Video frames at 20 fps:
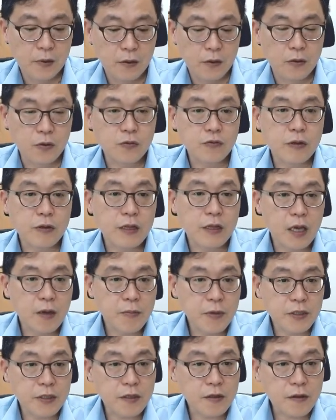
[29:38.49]
그리고 난
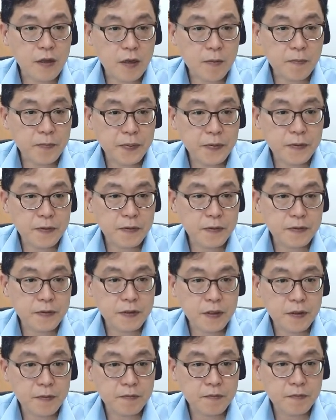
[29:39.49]
다음에 이제 셀프
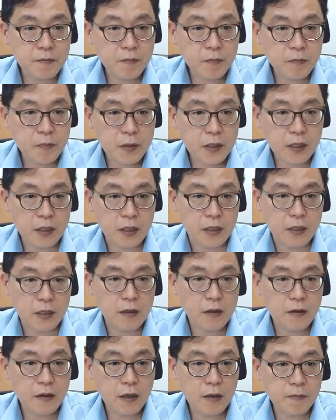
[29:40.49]
점 키,
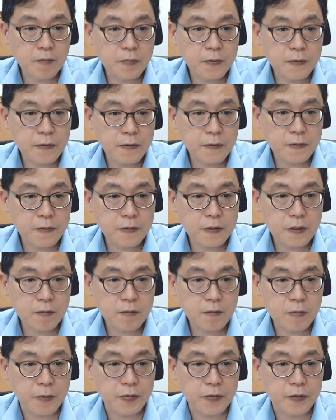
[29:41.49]
셀프
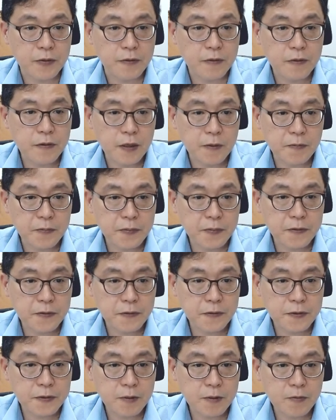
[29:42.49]
점 레프트,
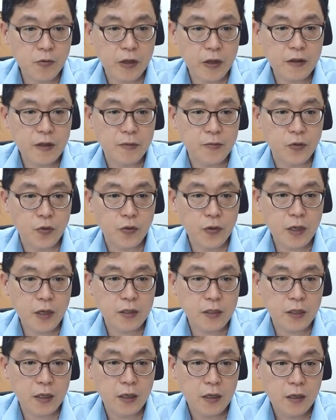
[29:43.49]
셀프 점 라이트 하면 요게
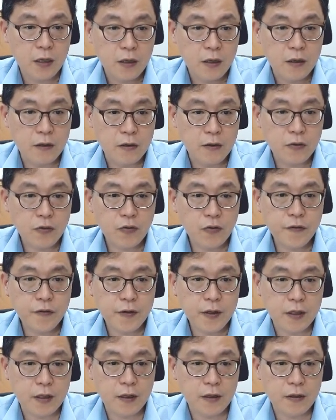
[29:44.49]
이제 어,
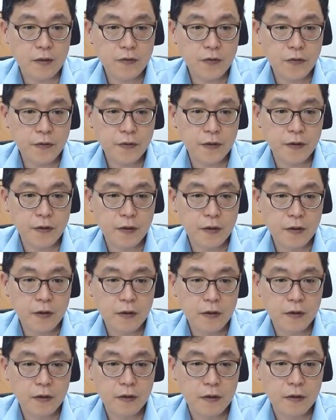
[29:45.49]
속성이 되는 속성
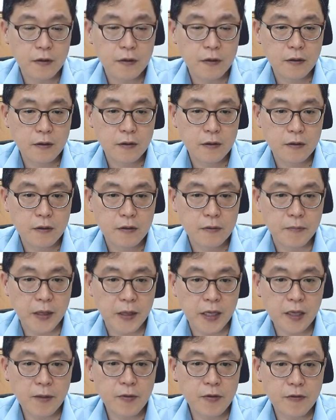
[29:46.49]

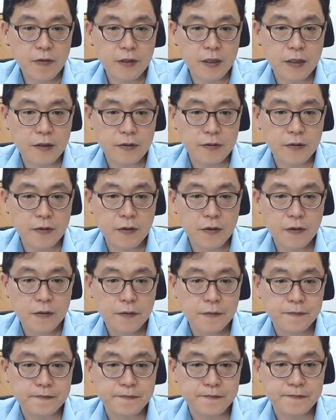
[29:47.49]
매개 변수가 되는 거죠.
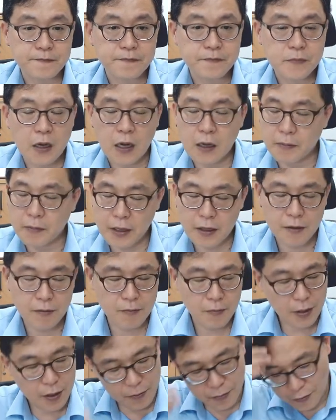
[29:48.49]
아, 매개,
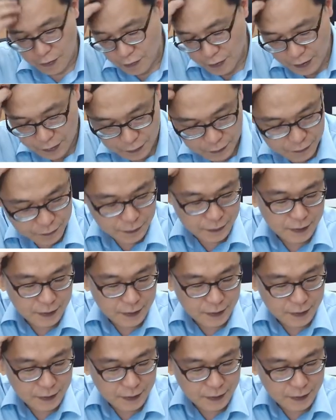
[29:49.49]
매개 변수가 아니고.